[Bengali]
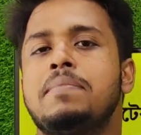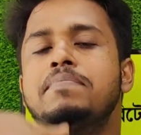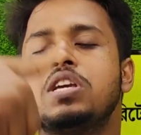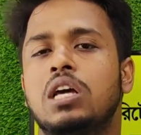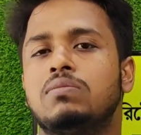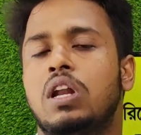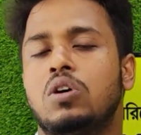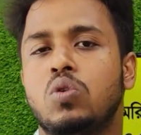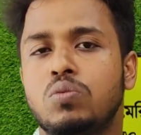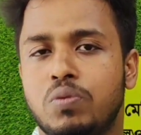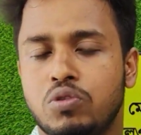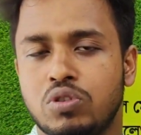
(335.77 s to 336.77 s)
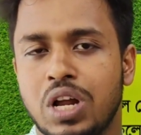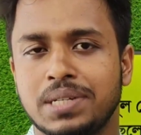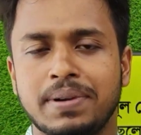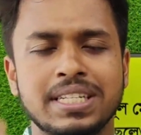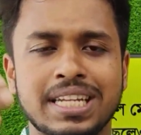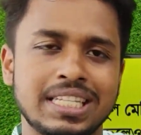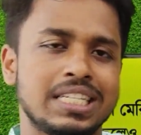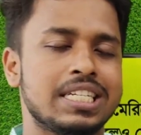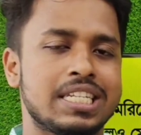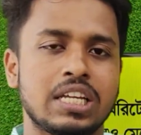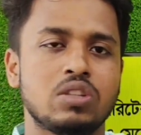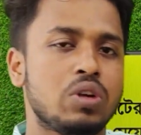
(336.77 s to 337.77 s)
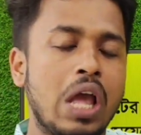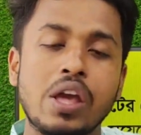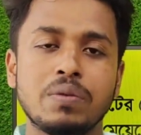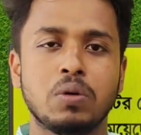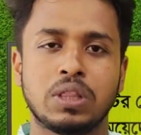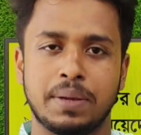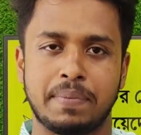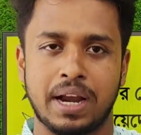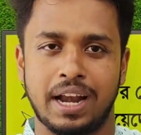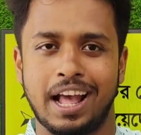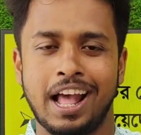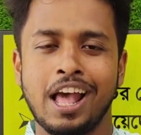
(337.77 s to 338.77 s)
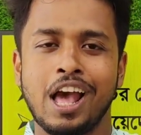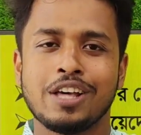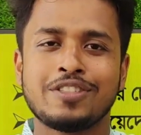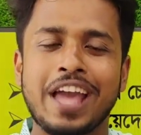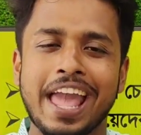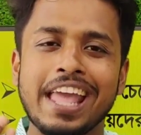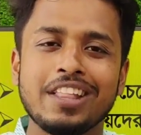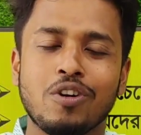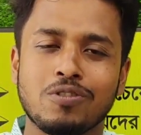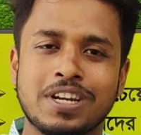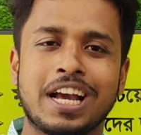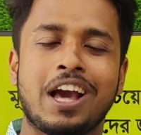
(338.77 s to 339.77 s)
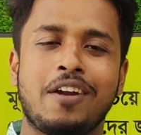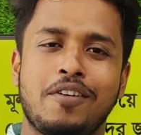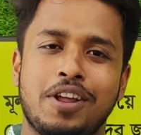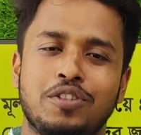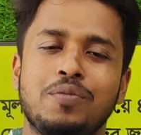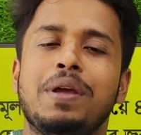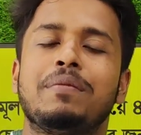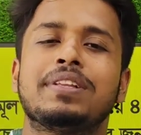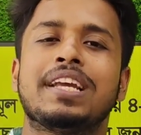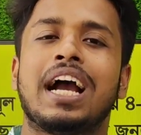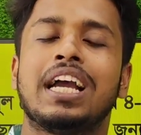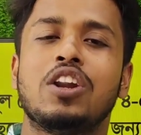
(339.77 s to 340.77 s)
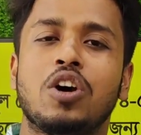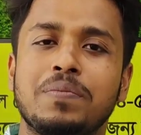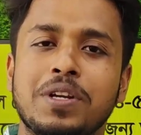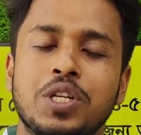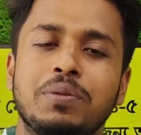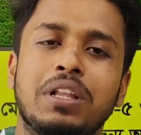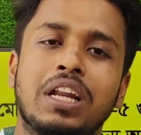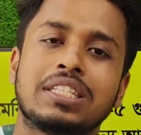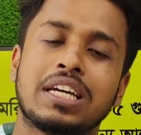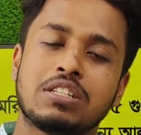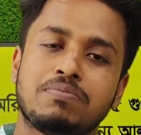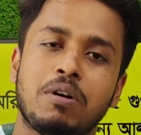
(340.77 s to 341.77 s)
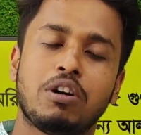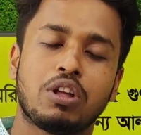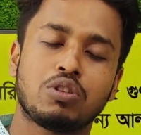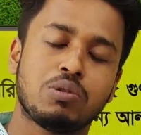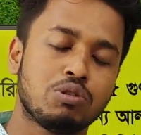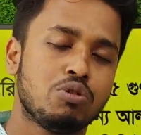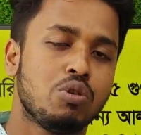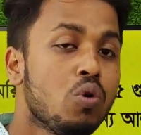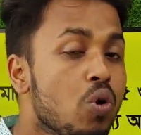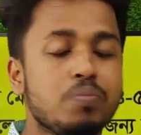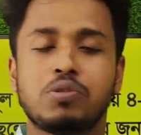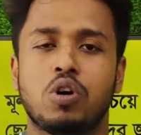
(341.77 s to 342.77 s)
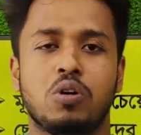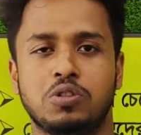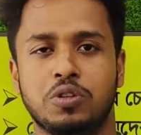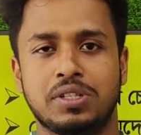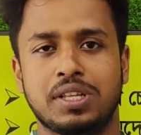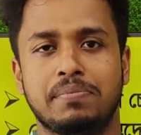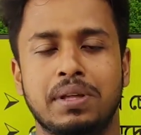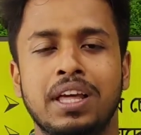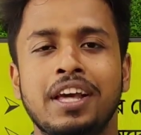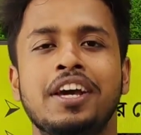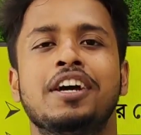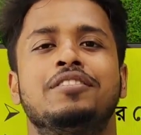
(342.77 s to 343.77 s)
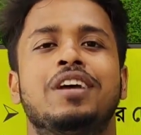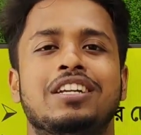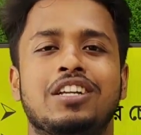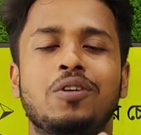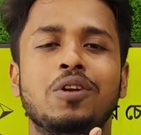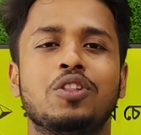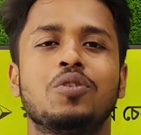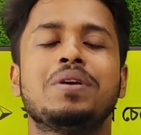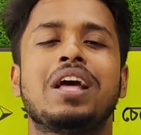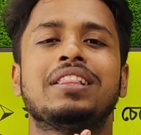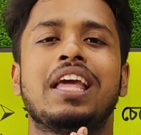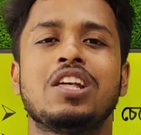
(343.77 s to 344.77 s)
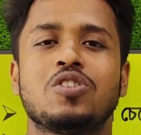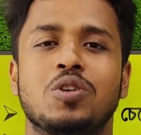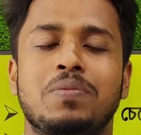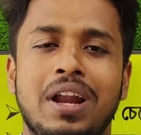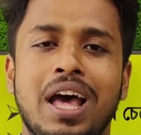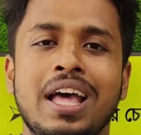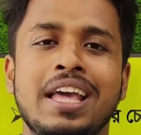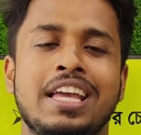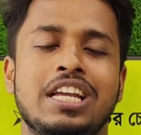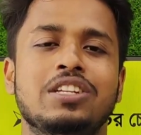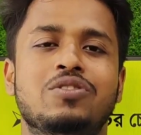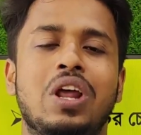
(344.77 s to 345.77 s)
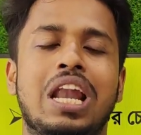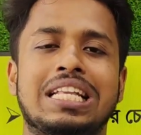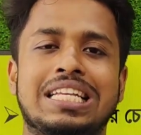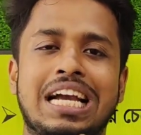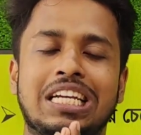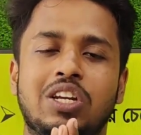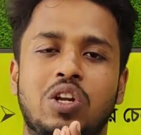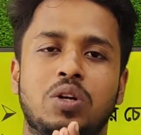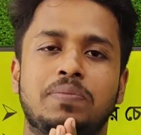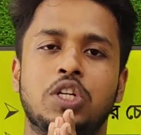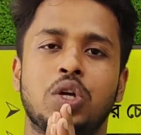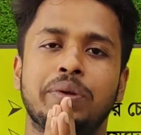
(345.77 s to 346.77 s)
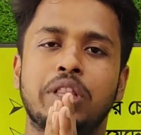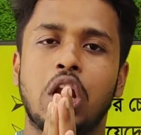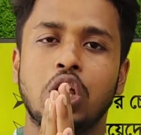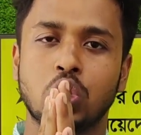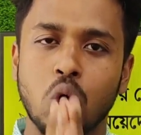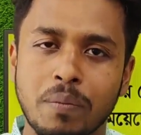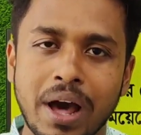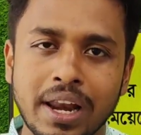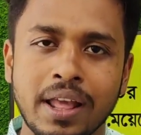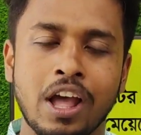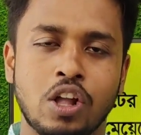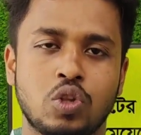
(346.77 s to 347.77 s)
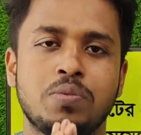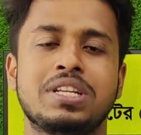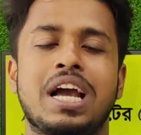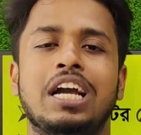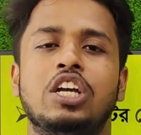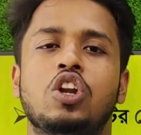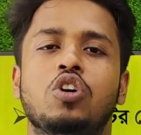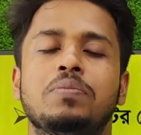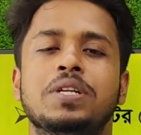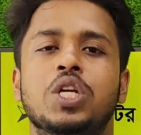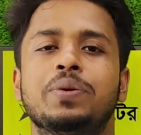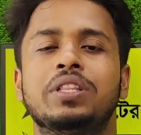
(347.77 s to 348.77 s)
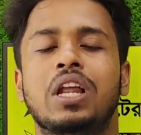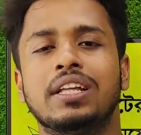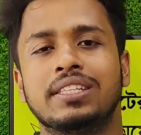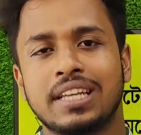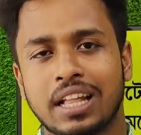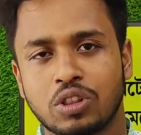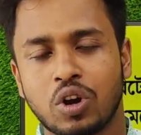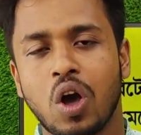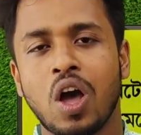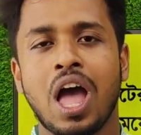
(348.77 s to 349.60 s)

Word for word: বিকেল বেলা কোন প্রশ্ন আসবে সেই জিনিসটা কিন্তু কেউই বলতে পারে না সে এই দশটা কারণে তুমি এবার জাহাঙ্গীরনগর বিশ্ববিদ্যালয়ে চান্স পাওয়াটা তোমার জন্য খুব সহজ হয়ে যাবে তো আশা করি তুমি আর দেরি করবা না ইনশাল্লাহ জাহাঙ্গীরনগর বিশ্ববিদ্যালয় তোমার তুমি জাহাঙ্গীরনগর বিশ্ববিদ্যালয়ের ছাত্র